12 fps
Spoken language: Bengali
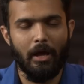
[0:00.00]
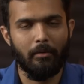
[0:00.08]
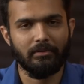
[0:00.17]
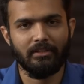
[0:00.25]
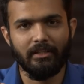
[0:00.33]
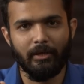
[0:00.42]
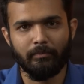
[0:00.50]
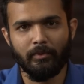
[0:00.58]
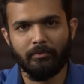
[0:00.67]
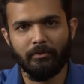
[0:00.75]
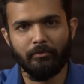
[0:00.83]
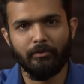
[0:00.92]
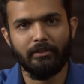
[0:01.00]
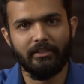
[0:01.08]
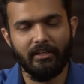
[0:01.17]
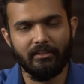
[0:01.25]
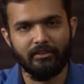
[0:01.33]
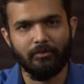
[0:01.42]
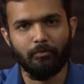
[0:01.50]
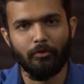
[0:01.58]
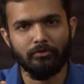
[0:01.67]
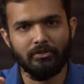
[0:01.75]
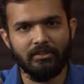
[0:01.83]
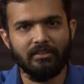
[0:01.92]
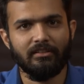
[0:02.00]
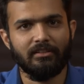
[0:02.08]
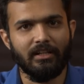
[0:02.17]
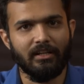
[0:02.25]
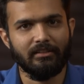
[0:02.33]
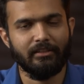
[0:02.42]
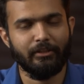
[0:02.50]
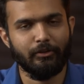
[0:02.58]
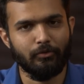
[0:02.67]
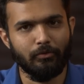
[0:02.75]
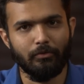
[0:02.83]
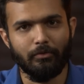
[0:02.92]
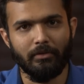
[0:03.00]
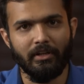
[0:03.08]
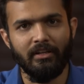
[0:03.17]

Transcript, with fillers: আমাদের ল্যাপটপ রিভিউর ইতিহাসে পঞ্চাশ হাজার টাকা থেকে শুরু করে